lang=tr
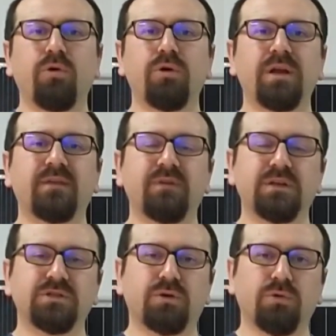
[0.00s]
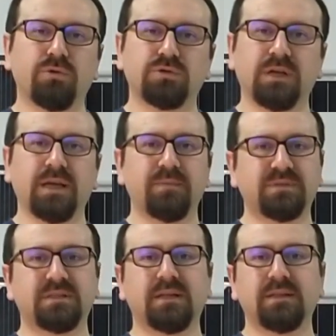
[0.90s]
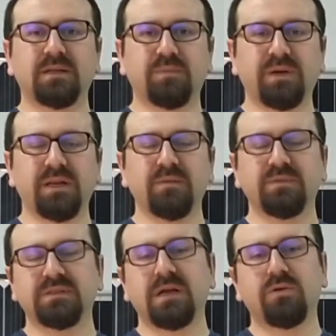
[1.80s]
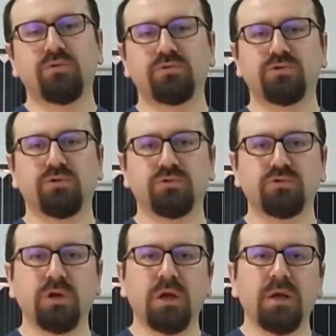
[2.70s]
Örnek verecek olursak hep standart panelimizden konuşuyoruz.